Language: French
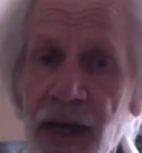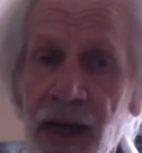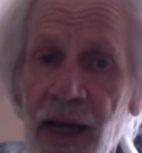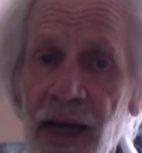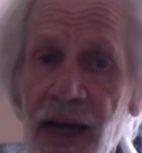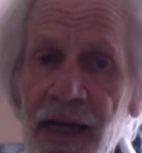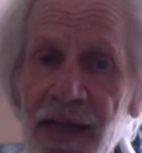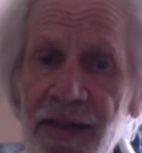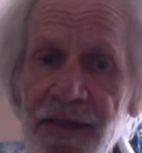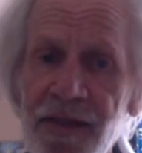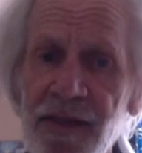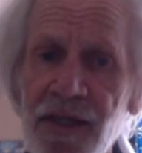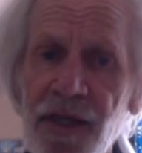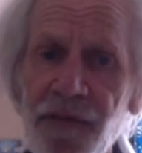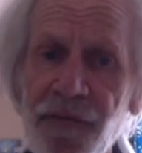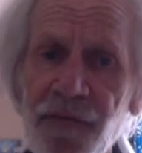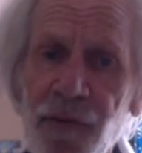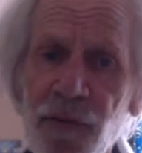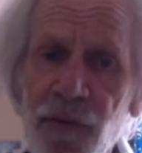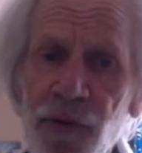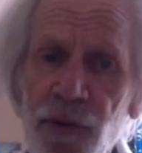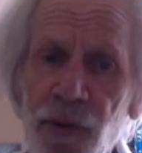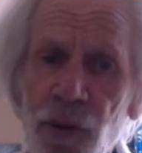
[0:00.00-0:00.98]
actif
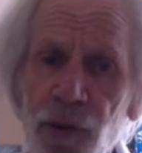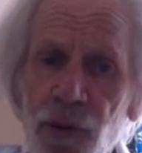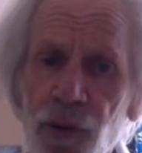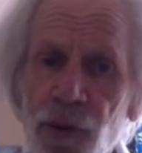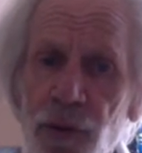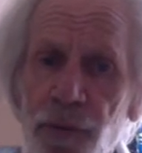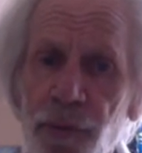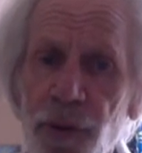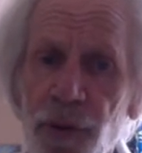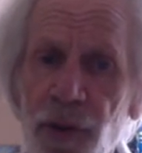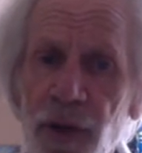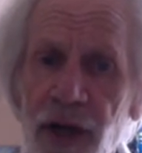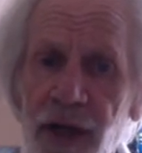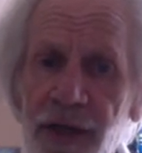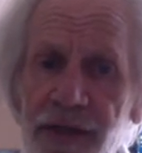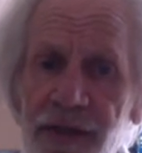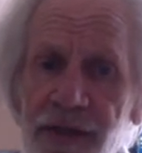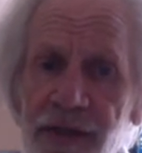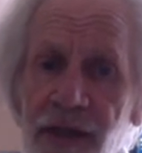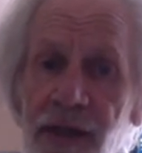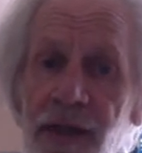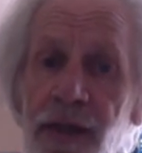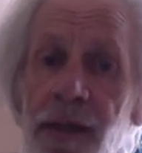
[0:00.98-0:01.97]
en tant que
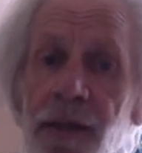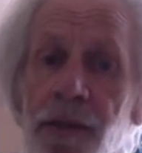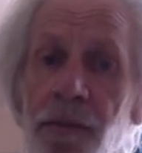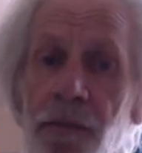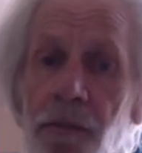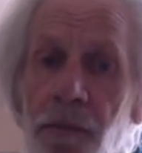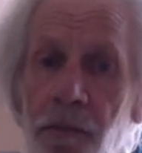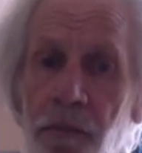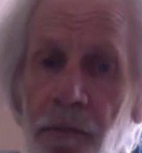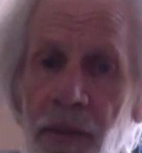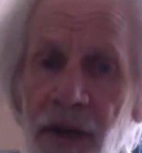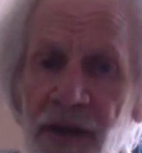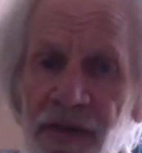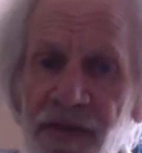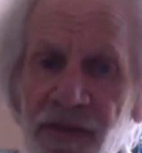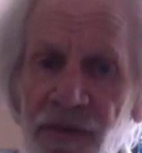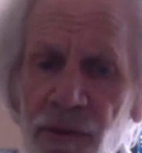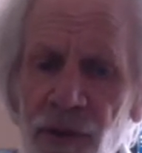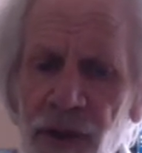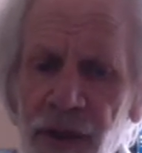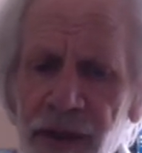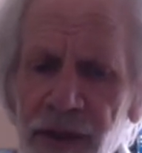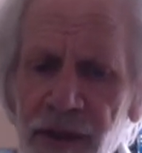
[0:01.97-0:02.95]
polarité
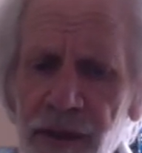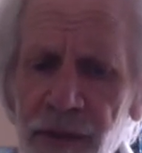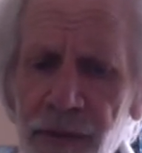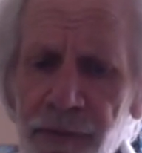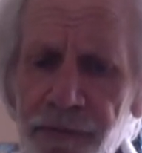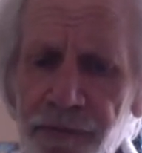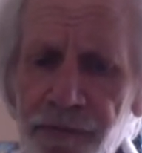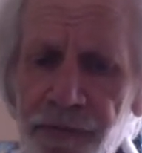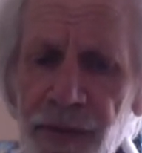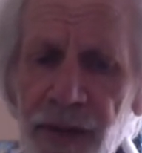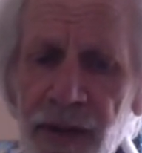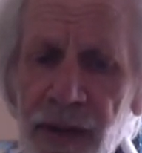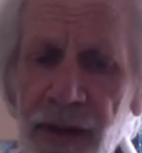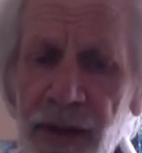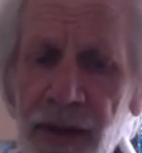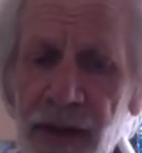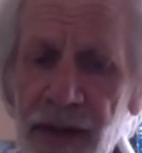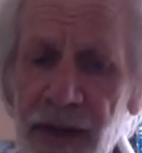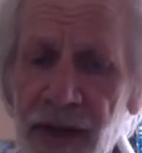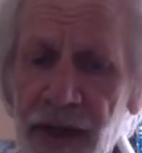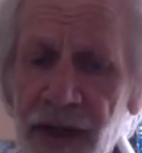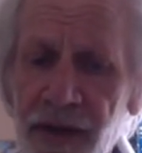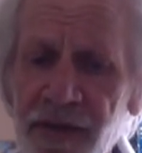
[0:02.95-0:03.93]
masculine,
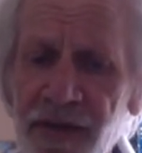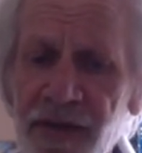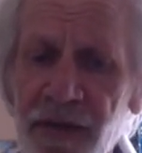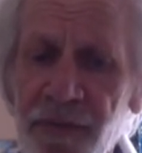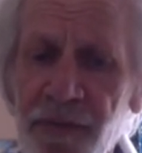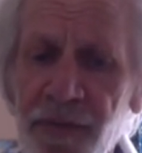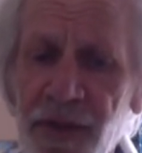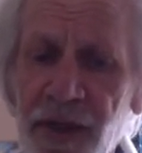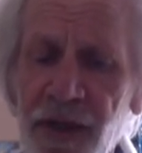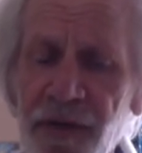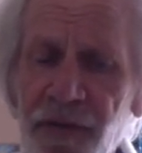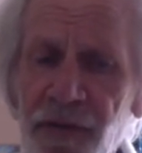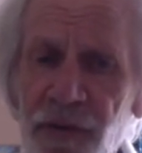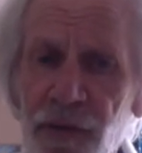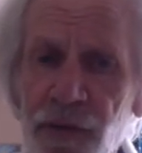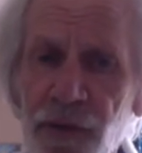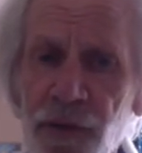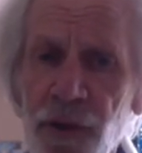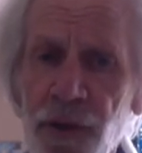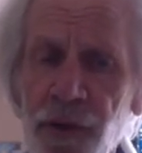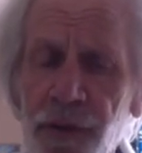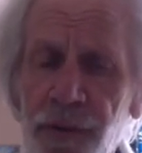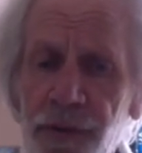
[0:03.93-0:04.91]
et réceptif en
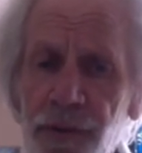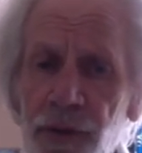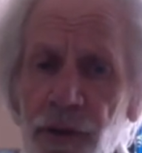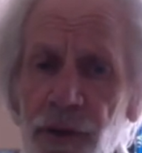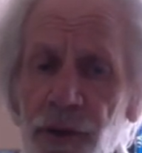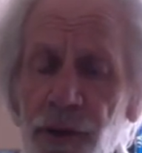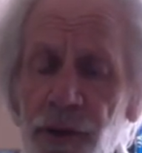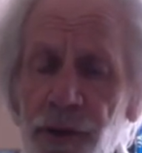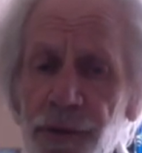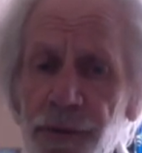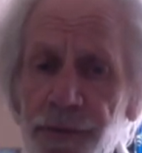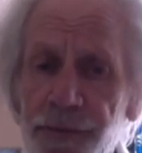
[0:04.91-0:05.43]
tant que